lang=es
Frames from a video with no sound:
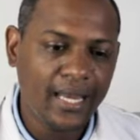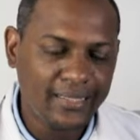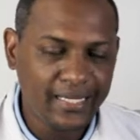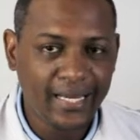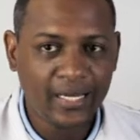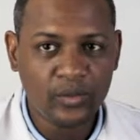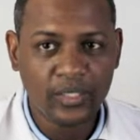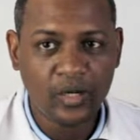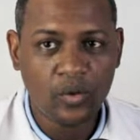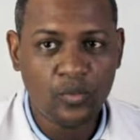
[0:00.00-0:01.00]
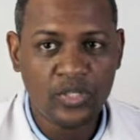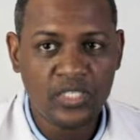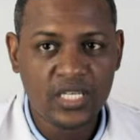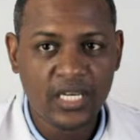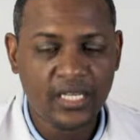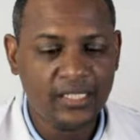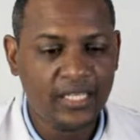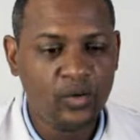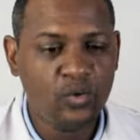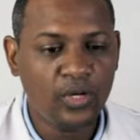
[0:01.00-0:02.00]
La arteria carótida común izquierda
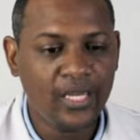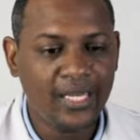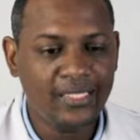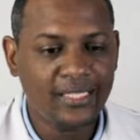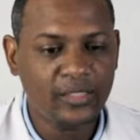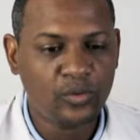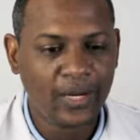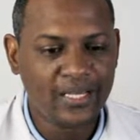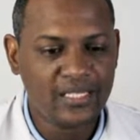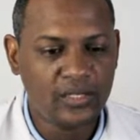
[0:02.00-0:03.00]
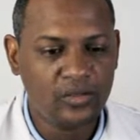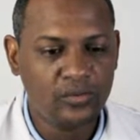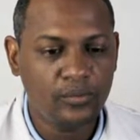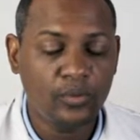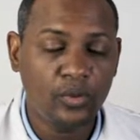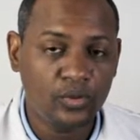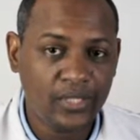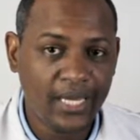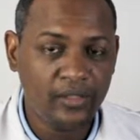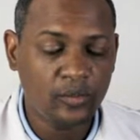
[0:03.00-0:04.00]
tiene un origen intratorácico, por lo
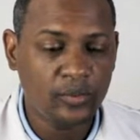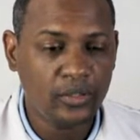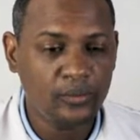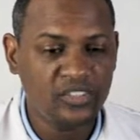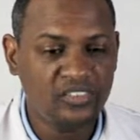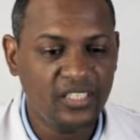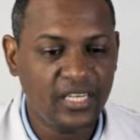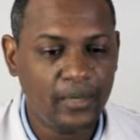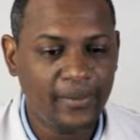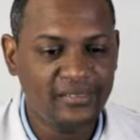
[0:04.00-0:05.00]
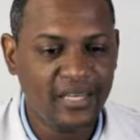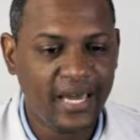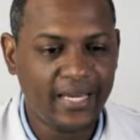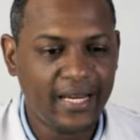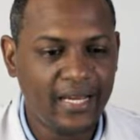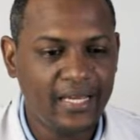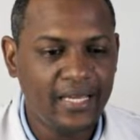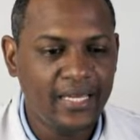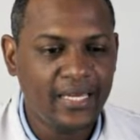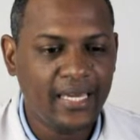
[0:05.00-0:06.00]
tanto podemos decir que es más larga
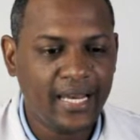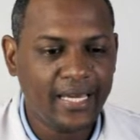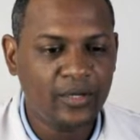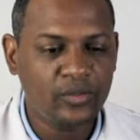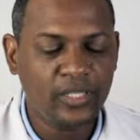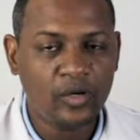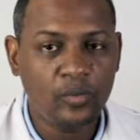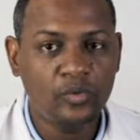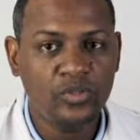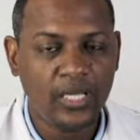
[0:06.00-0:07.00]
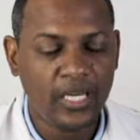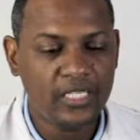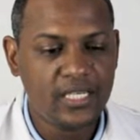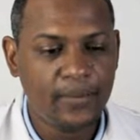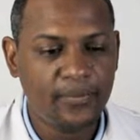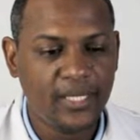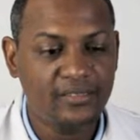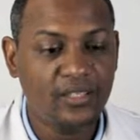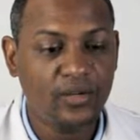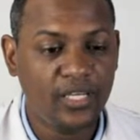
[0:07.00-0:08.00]
que la carótida común derecha que
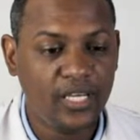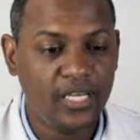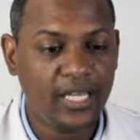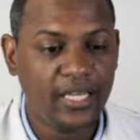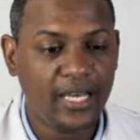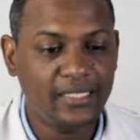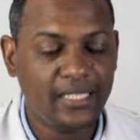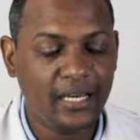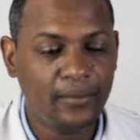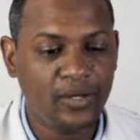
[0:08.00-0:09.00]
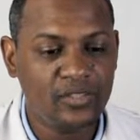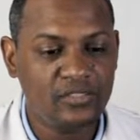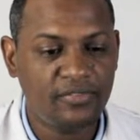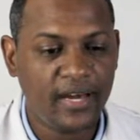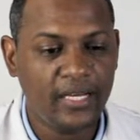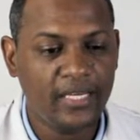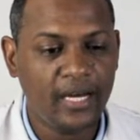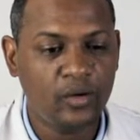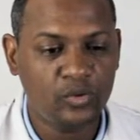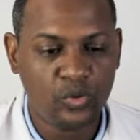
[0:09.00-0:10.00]
se origina de la arteria
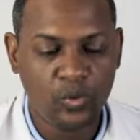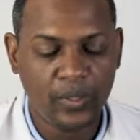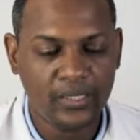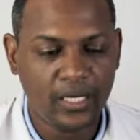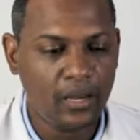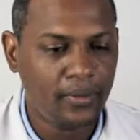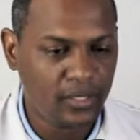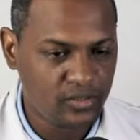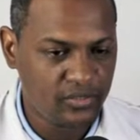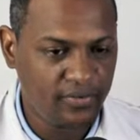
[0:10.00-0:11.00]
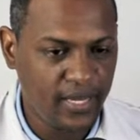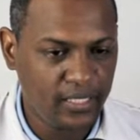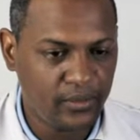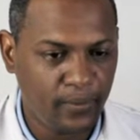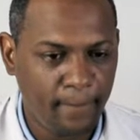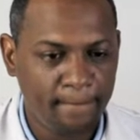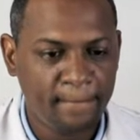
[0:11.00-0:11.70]
brachiocefálica o tronco arteria brachiocefálico.